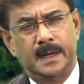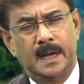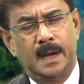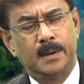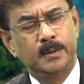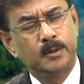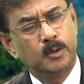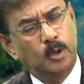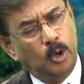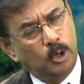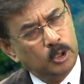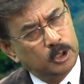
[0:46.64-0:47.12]

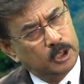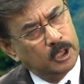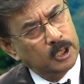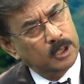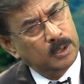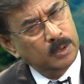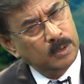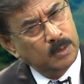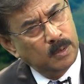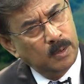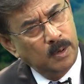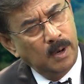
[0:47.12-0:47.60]
এবং
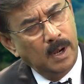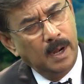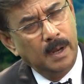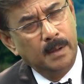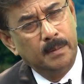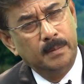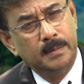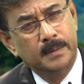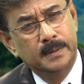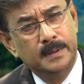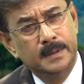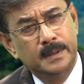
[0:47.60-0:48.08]
দরজাটাও
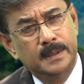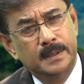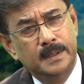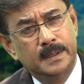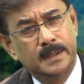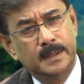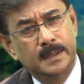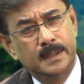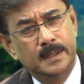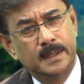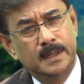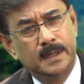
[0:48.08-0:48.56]
খুললাম
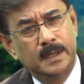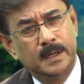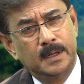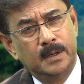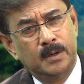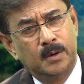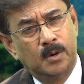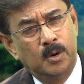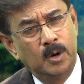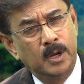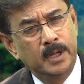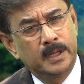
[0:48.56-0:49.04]

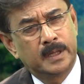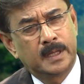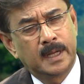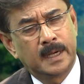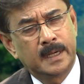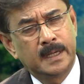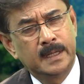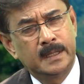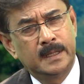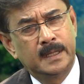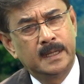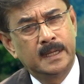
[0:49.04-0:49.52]
খুলে
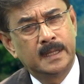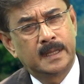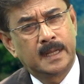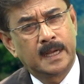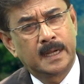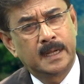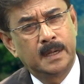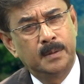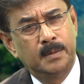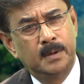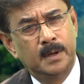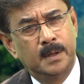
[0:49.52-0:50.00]
তাকে দিয়ে
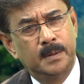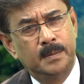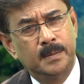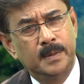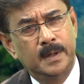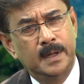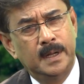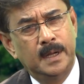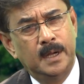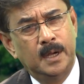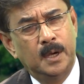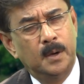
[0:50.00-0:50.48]
তাকে বললাম
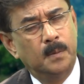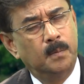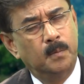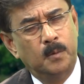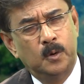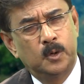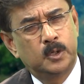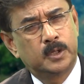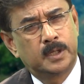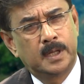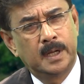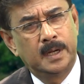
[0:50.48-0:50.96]

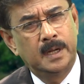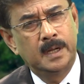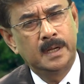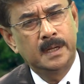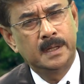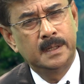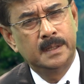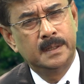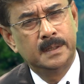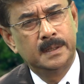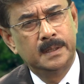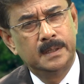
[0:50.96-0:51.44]
মুক্তা না
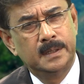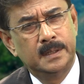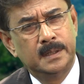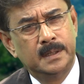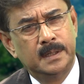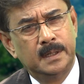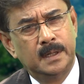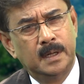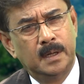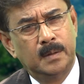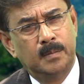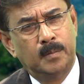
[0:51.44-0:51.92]

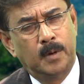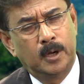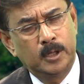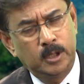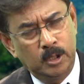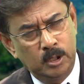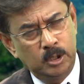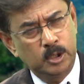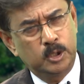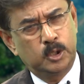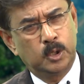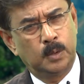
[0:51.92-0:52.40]

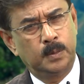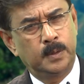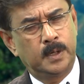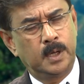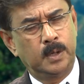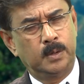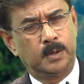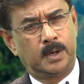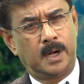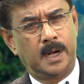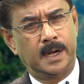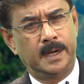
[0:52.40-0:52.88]
ভদ্রে চমকে
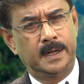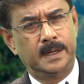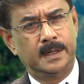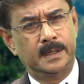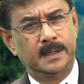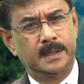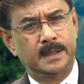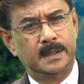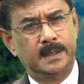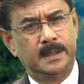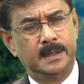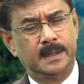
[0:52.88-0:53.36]
উঠলেন
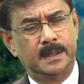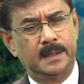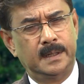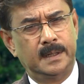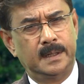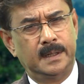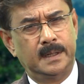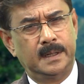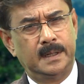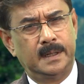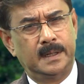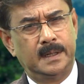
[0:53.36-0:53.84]

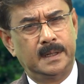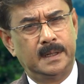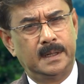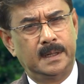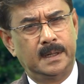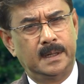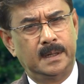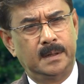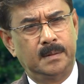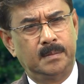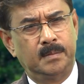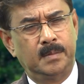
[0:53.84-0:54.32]

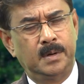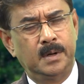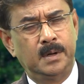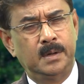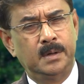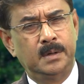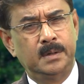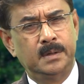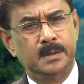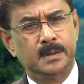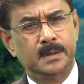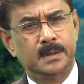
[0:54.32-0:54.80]
বলল
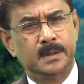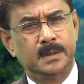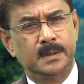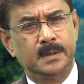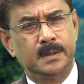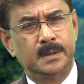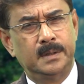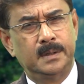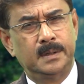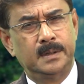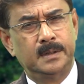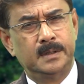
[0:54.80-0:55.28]

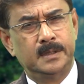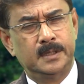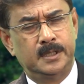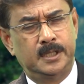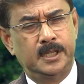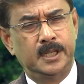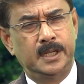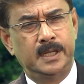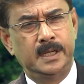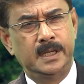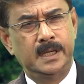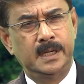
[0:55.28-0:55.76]

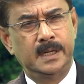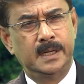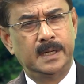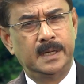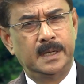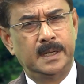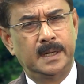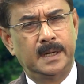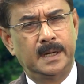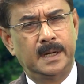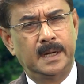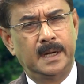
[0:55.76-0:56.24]
জি
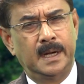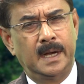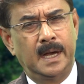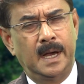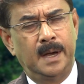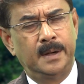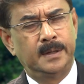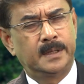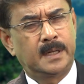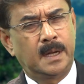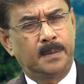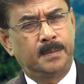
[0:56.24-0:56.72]

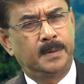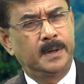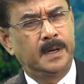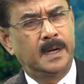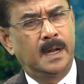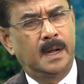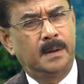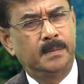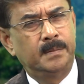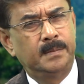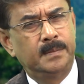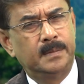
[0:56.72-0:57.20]
আমি স্যার আপনার
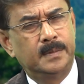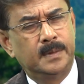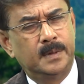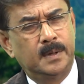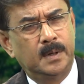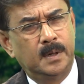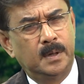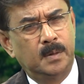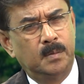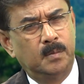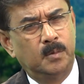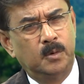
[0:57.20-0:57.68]
নাম
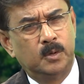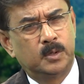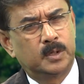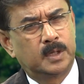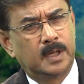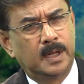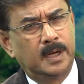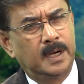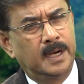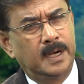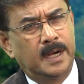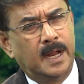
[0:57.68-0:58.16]

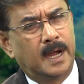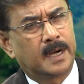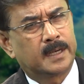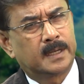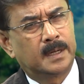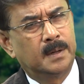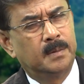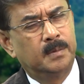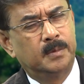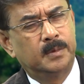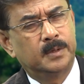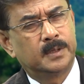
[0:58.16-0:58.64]
মুক্তানা
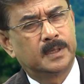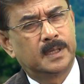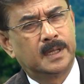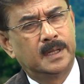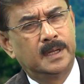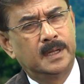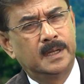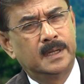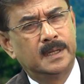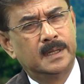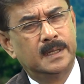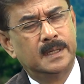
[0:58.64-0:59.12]
ডাকনাম
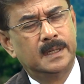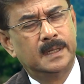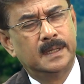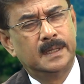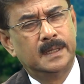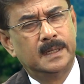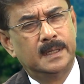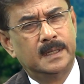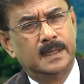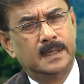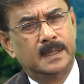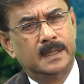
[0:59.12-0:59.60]
মুক্তানা
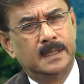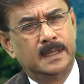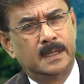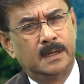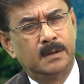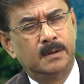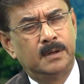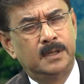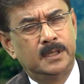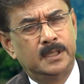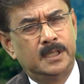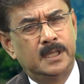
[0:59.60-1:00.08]
সে
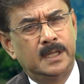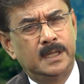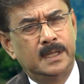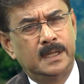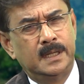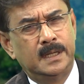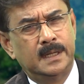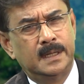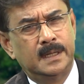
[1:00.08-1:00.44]
বলে জি